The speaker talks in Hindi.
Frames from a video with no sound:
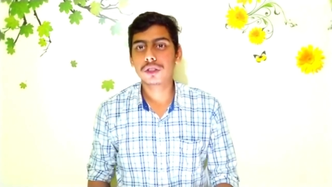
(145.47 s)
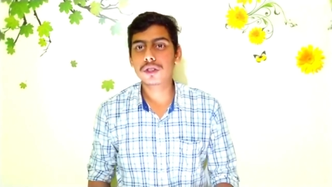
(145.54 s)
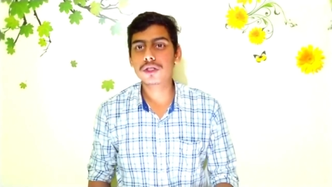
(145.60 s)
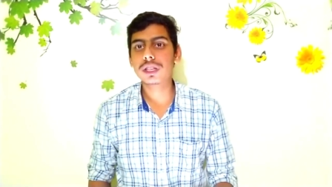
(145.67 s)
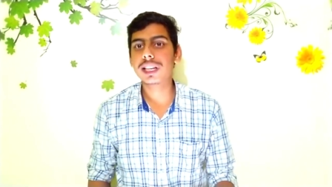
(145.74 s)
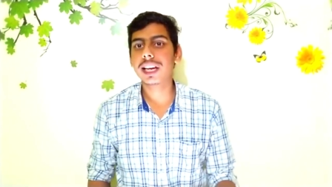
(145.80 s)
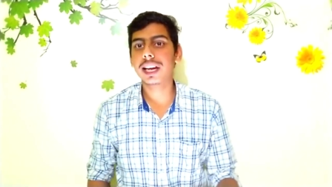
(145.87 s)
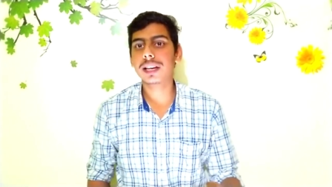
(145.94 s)

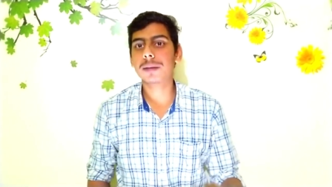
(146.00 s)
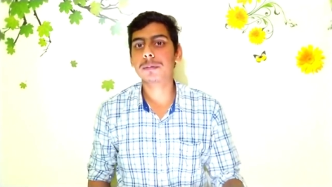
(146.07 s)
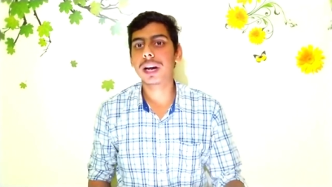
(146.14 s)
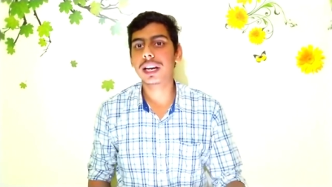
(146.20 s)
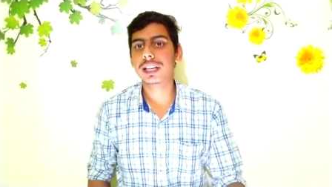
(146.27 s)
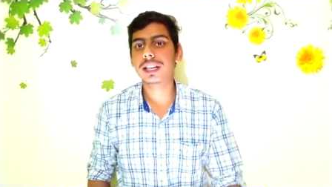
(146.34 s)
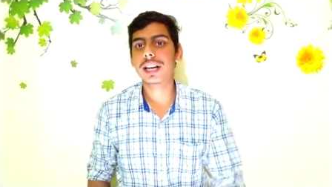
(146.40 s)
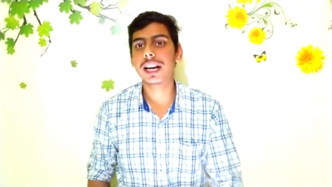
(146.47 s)
दोस्तों ये
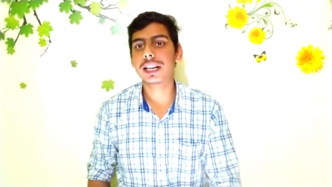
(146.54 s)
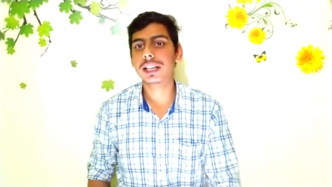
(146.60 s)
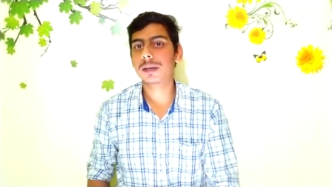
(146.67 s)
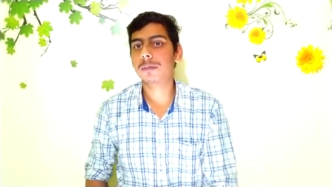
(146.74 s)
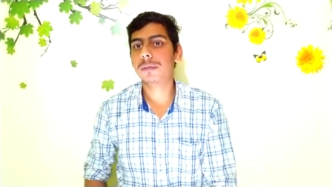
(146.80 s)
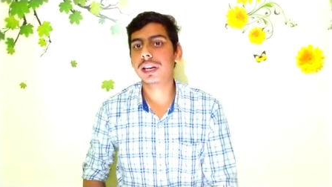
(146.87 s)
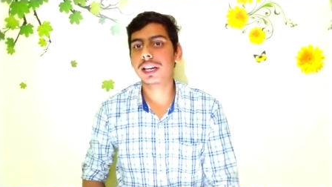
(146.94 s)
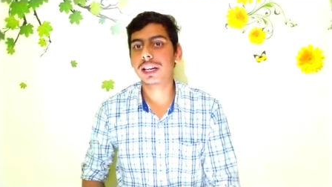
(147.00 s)
बाकी
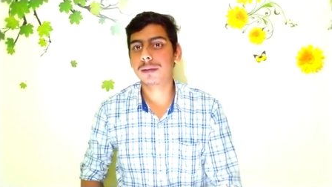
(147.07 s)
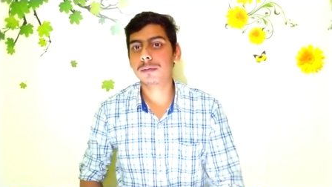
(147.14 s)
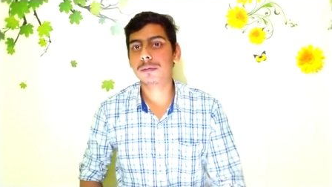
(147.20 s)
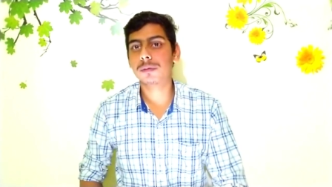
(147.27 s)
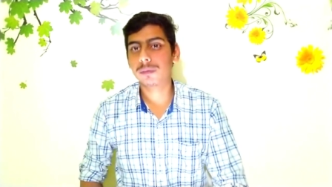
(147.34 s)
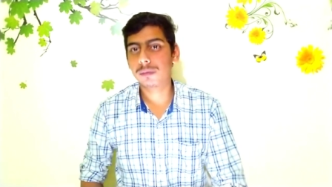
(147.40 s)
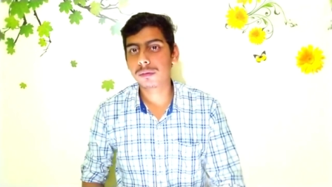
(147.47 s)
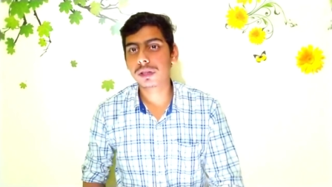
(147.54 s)
कार्ड में